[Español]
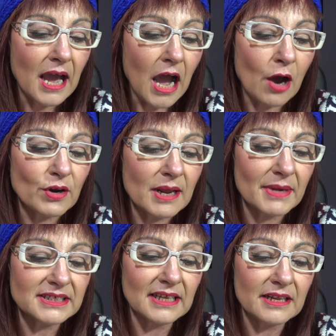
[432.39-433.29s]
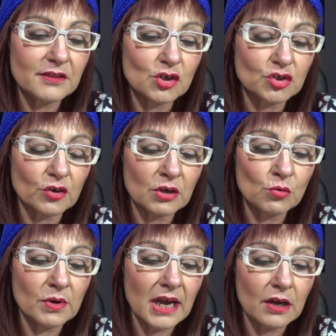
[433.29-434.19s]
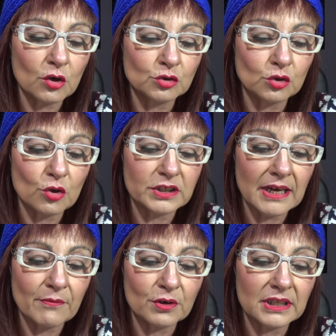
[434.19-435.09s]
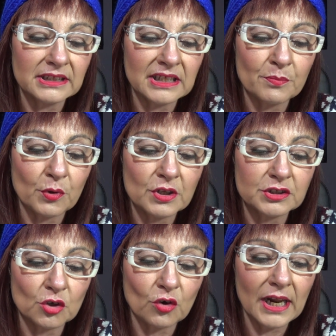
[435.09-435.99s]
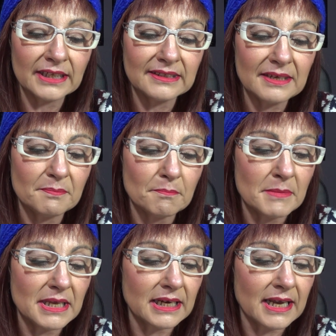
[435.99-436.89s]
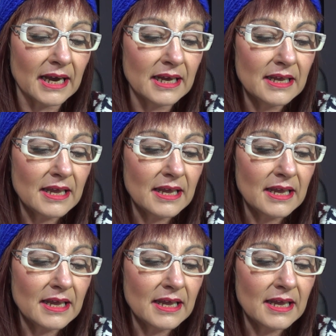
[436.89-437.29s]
Ahora más delicioso que nunca, con todo el sabor del tiempo de chocolate, Milka.